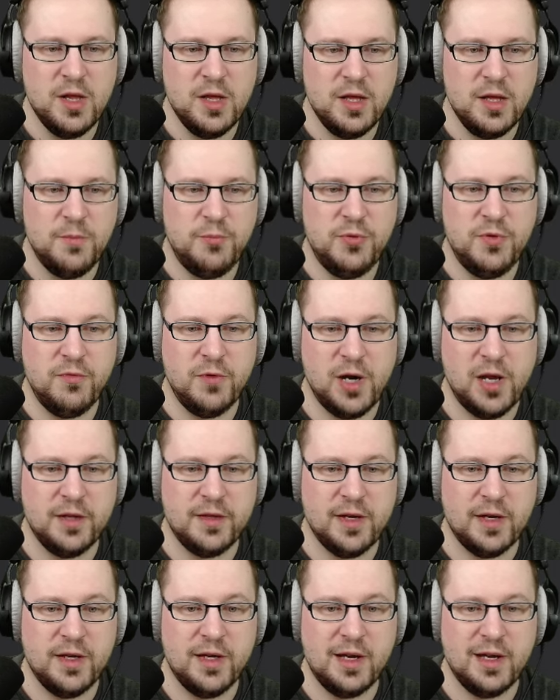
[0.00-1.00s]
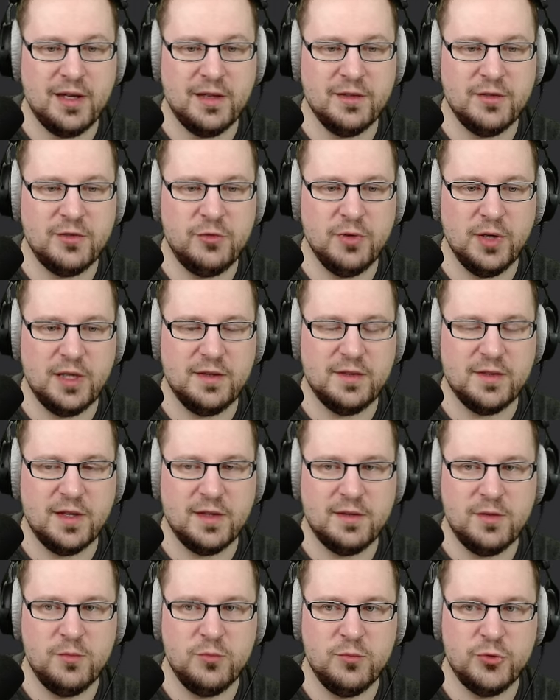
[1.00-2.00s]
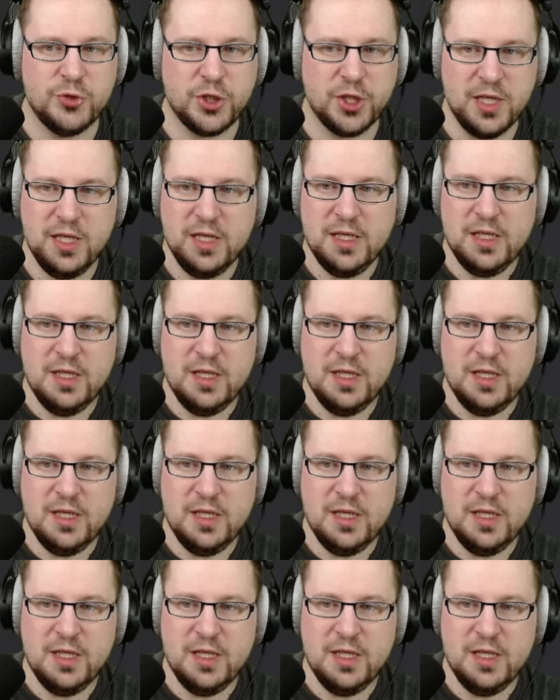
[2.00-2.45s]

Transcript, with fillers: Et puis voilà, derrière Reims-Zurich, ça a été une boucherie.